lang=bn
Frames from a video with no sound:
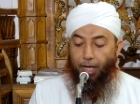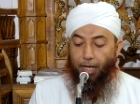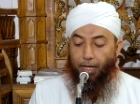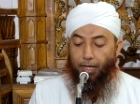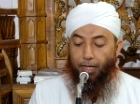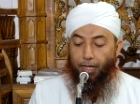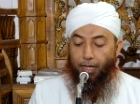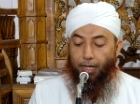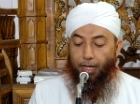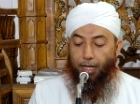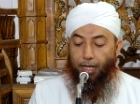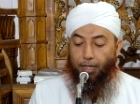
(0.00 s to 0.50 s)

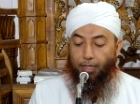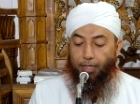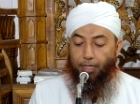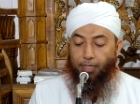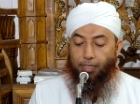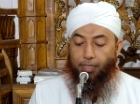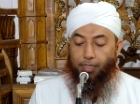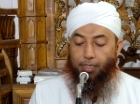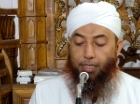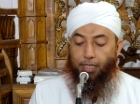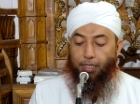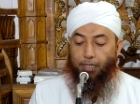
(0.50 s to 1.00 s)
আল্লাহর
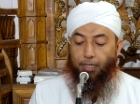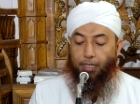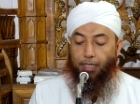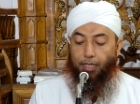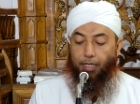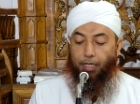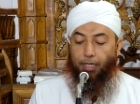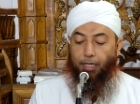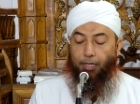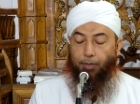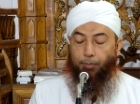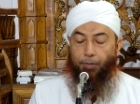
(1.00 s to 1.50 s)
রাস্তা
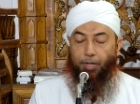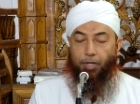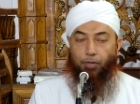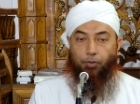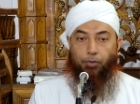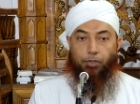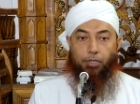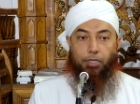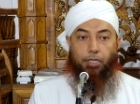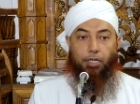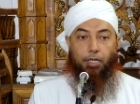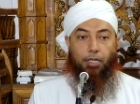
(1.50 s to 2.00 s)
থেকে
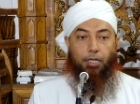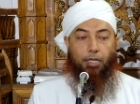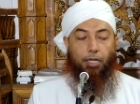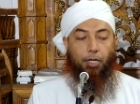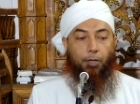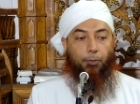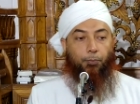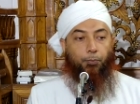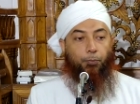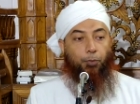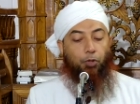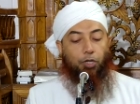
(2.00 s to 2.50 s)

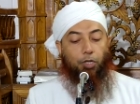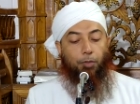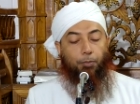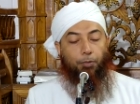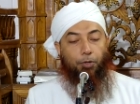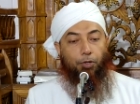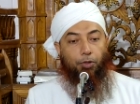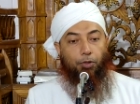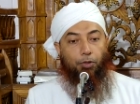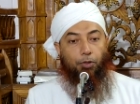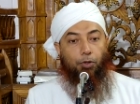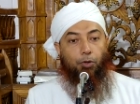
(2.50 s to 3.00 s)
মানুষদেরকে
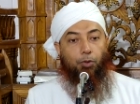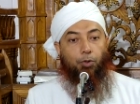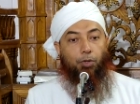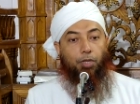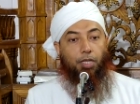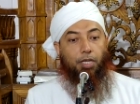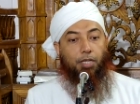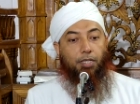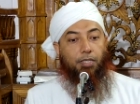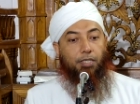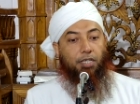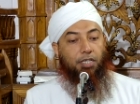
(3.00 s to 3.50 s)

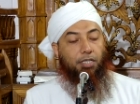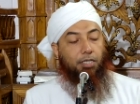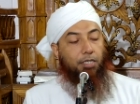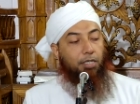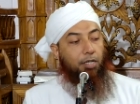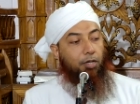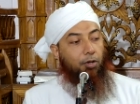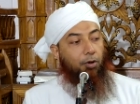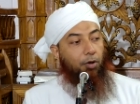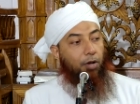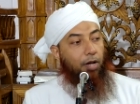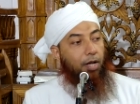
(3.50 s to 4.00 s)
প্রতিবন্ধকতা
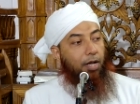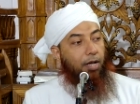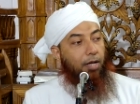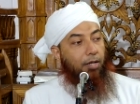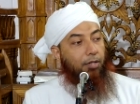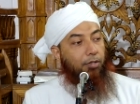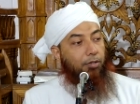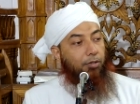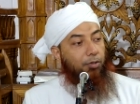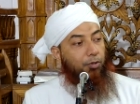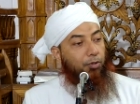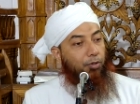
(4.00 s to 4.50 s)
সৃষ্টি
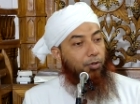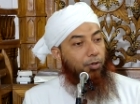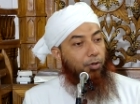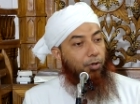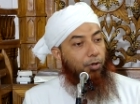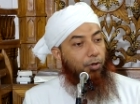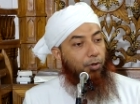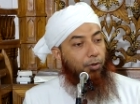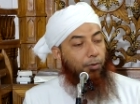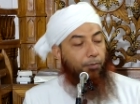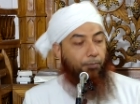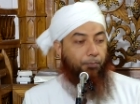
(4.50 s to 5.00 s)
করার জন্য
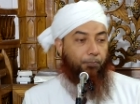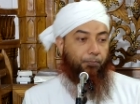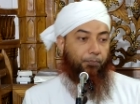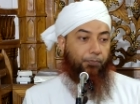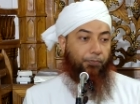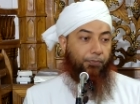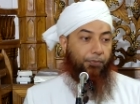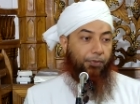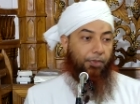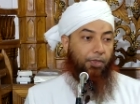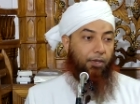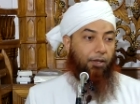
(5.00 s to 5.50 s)

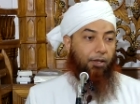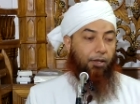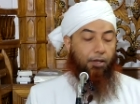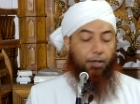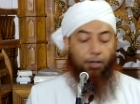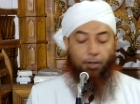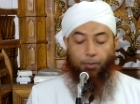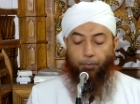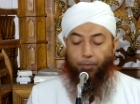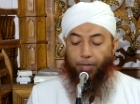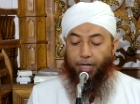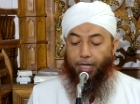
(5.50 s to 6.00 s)

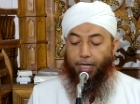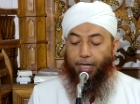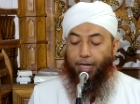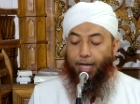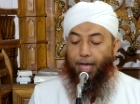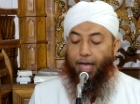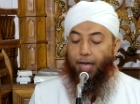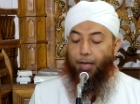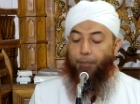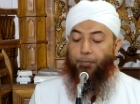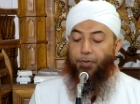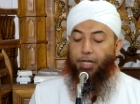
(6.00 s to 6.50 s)
মানে
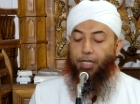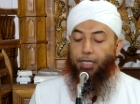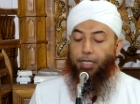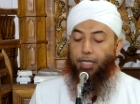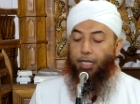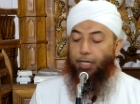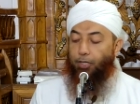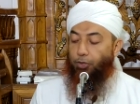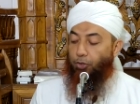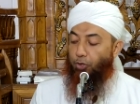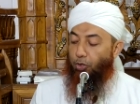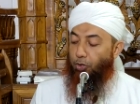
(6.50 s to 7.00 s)

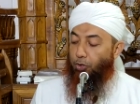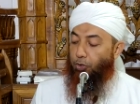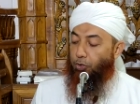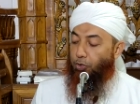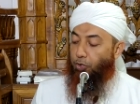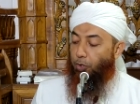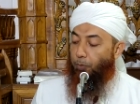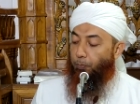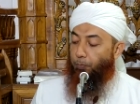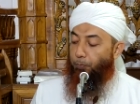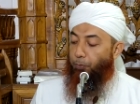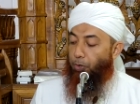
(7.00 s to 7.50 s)
কাফেরদের ধন
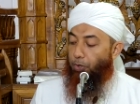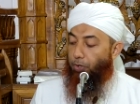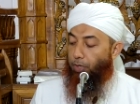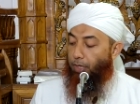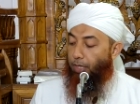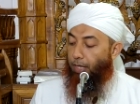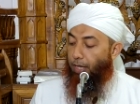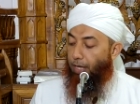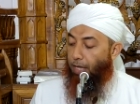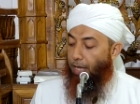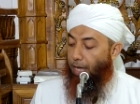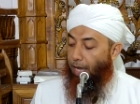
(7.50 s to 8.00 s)
সম্পদ
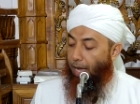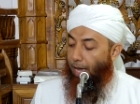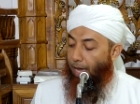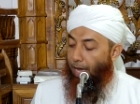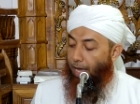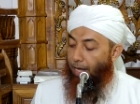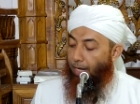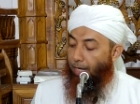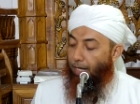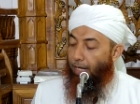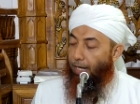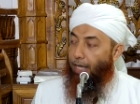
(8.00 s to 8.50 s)

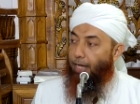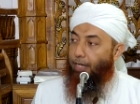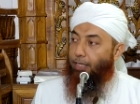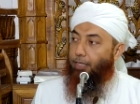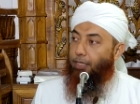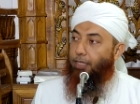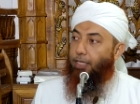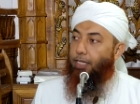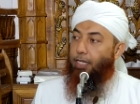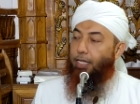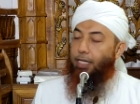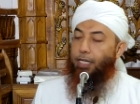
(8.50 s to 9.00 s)

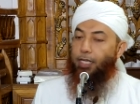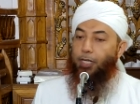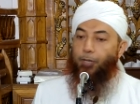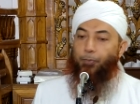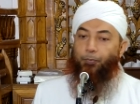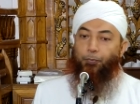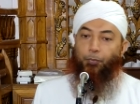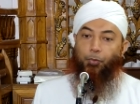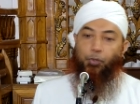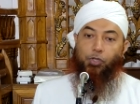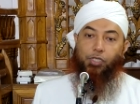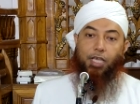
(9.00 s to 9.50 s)
আল্লাহর দিনের
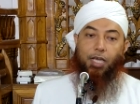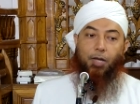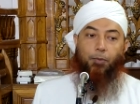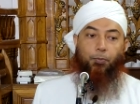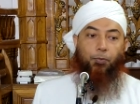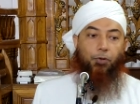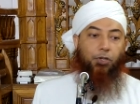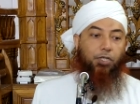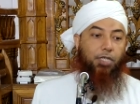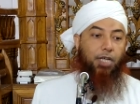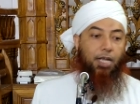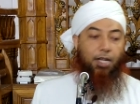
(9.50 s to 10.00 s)
প্রচার
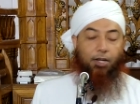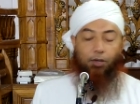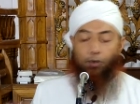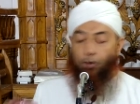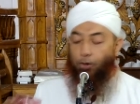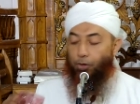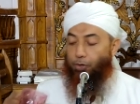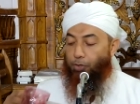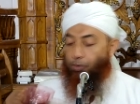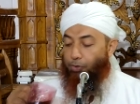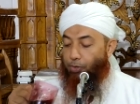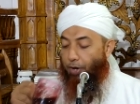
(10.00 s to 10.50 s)
প্রসারে
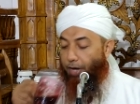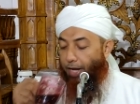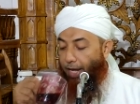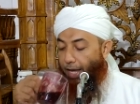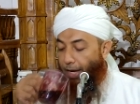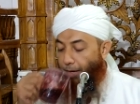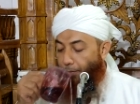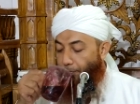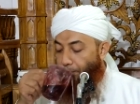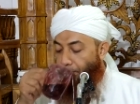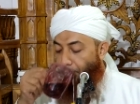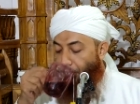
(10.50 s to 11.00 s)
খরচ হয়
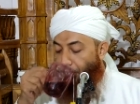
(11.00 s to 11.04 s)
না